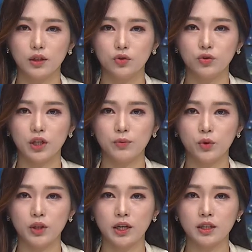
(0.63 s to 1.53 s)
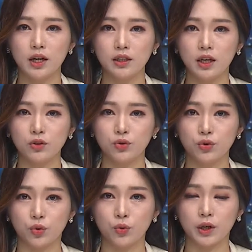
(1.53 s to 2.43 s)
충남도 내
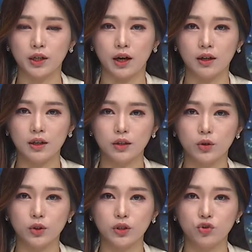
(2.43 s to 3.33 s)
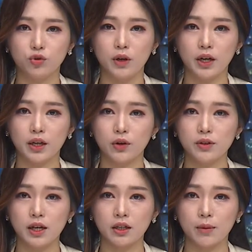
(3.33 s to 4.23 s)
상당수 교회가 여전히 주말에
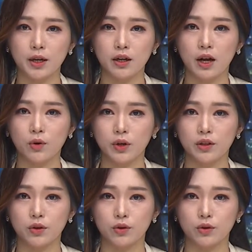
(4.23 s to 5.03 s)
현장 예배를 하고 있는